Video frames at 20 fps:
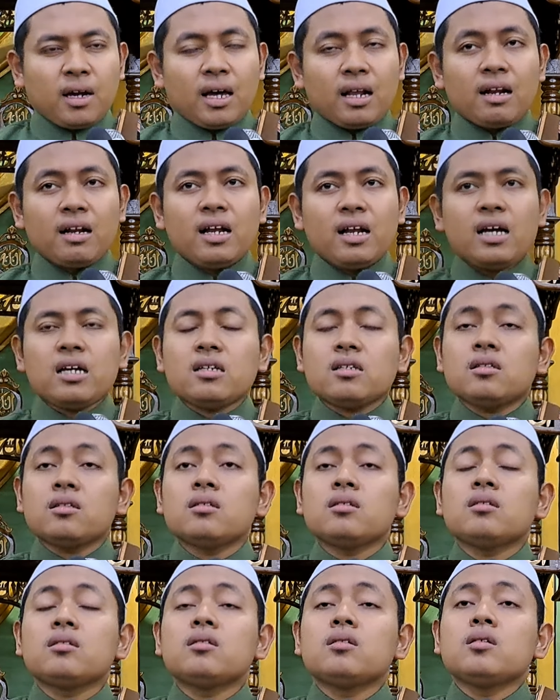karena
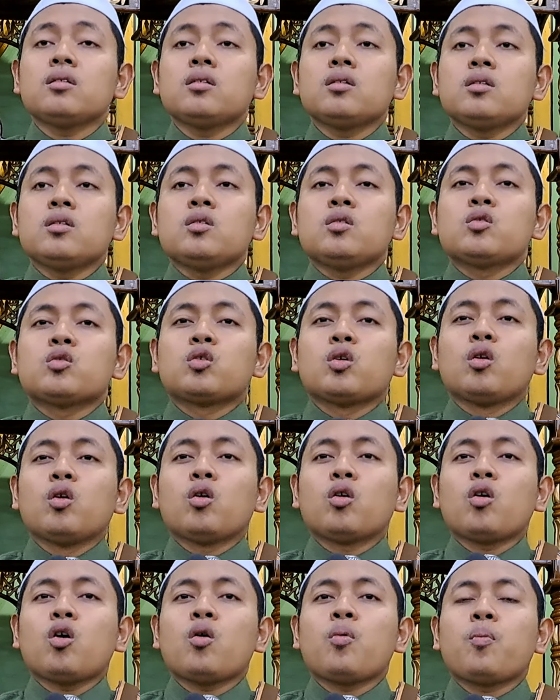
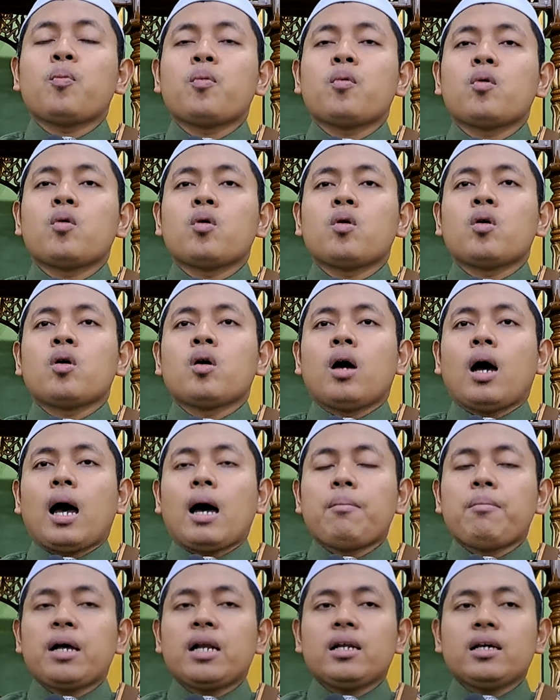seluruh
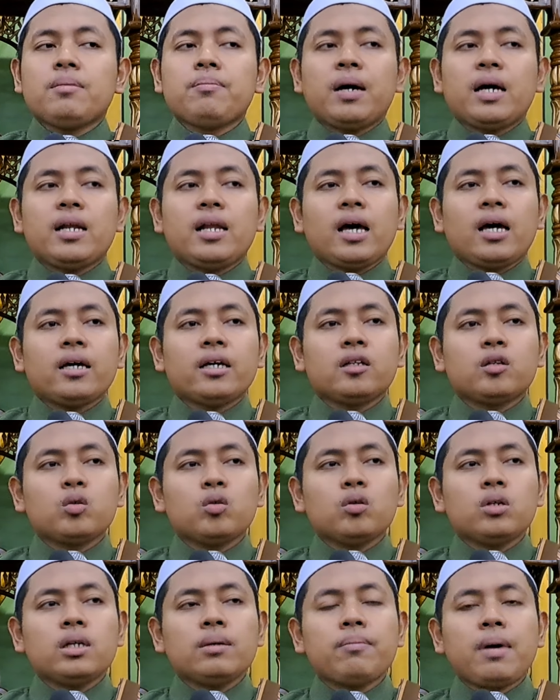amal ibadah
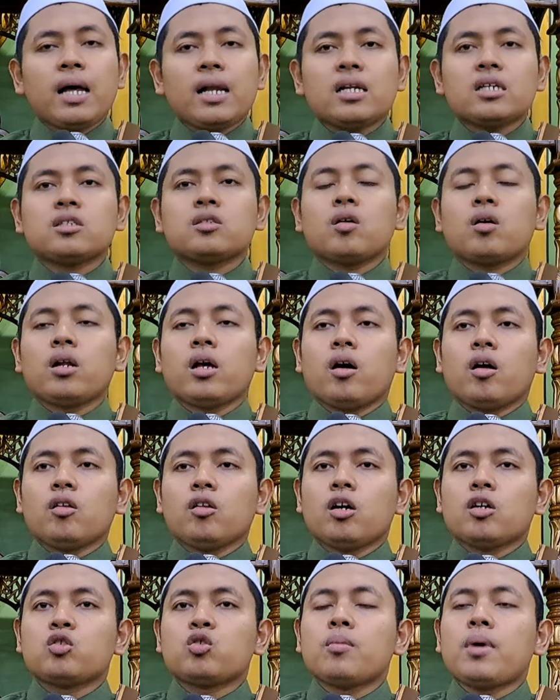itu dibalas oleh
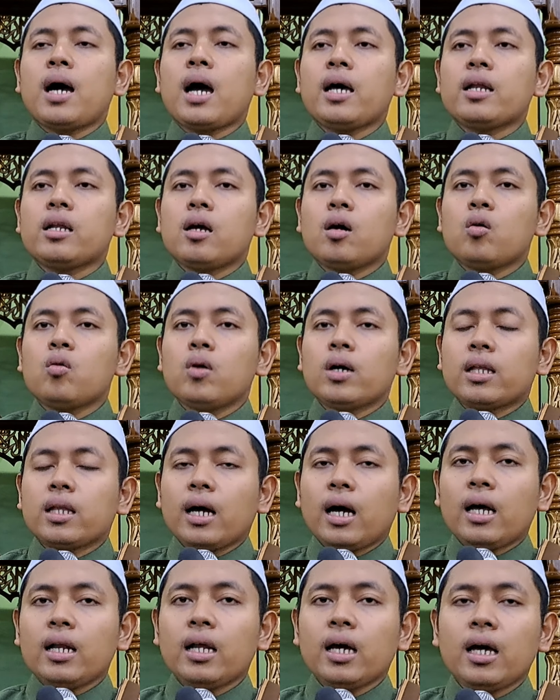Allah Subhanahu wa
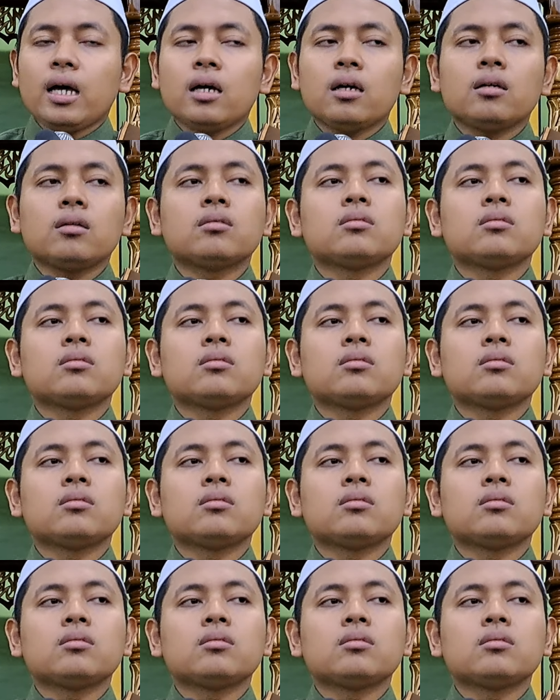taala